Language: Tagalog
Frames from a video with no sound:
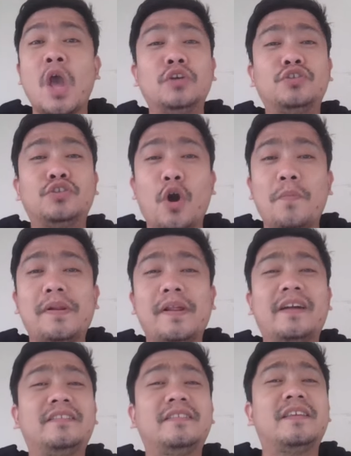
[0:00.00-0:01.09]

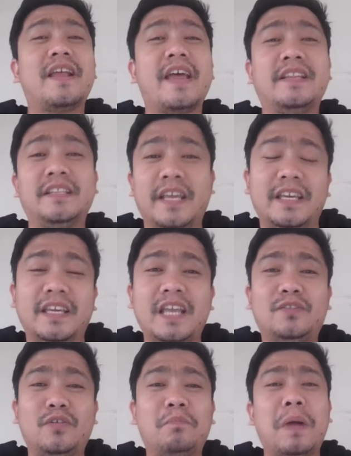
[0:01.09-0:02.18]
Sobrang trending
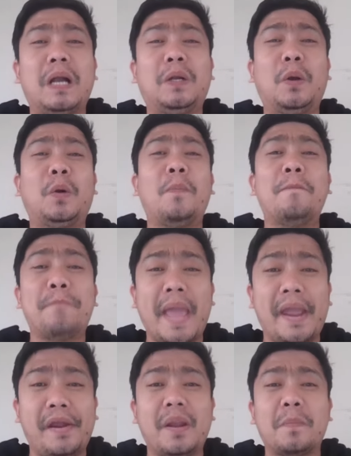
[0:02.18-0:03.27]
itong
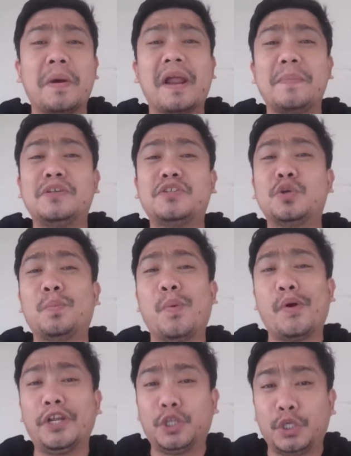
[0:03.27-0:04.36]
pagko-compare ng maraming
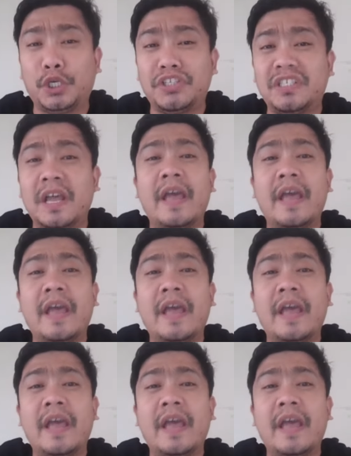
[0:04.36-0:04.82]
supporters